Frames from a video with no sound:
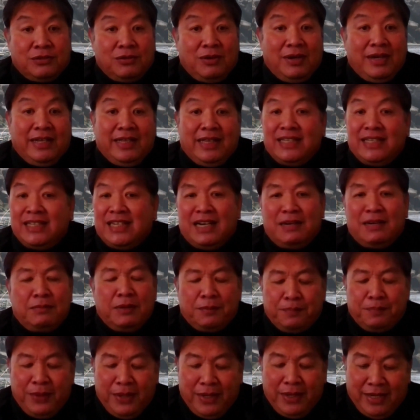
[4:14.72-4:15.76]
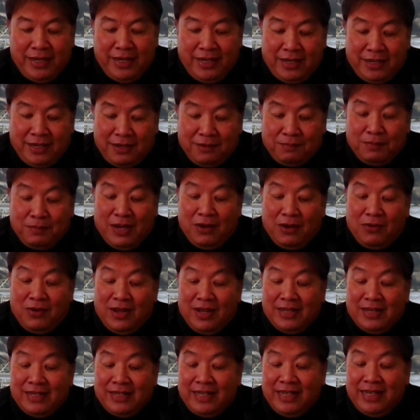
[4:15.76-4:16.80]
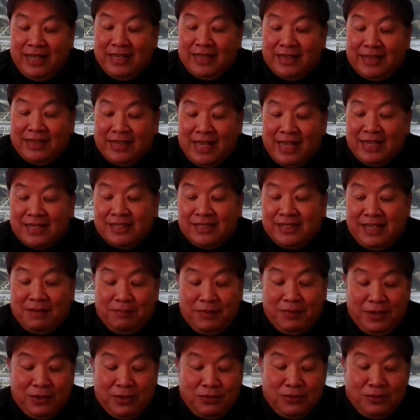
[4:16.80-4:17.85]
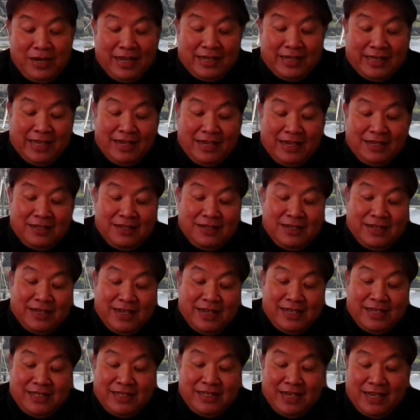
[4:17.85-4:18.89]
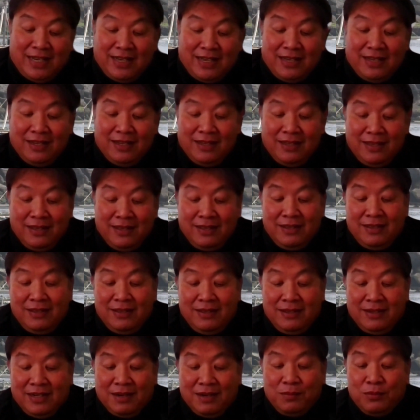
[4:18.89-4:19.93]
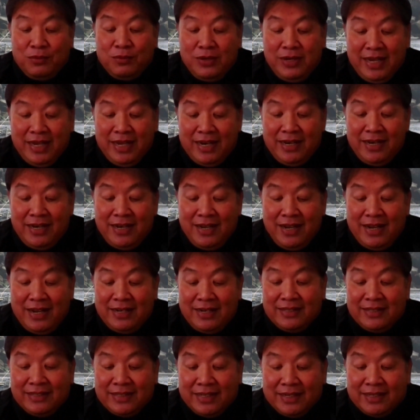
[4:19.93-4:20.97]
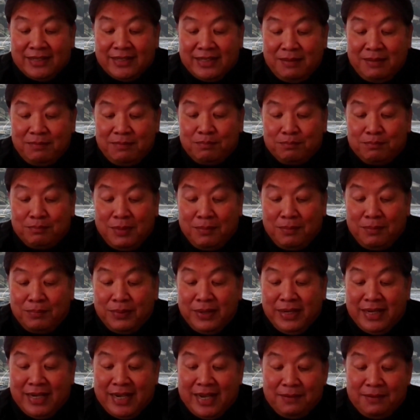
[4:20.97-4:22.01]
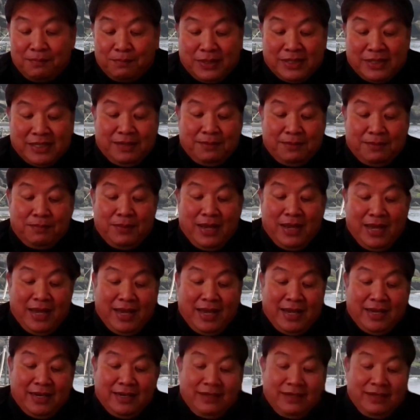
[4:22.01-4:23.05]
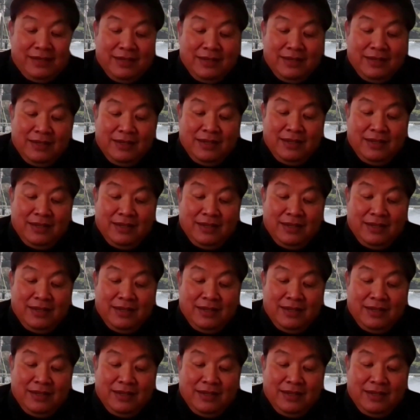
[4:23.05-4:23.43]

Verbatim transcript: Saudara kita jangan berpikir bahwa kita setiap minggu datang ke gereja, kemudian dengan tertib memberikan persembahan,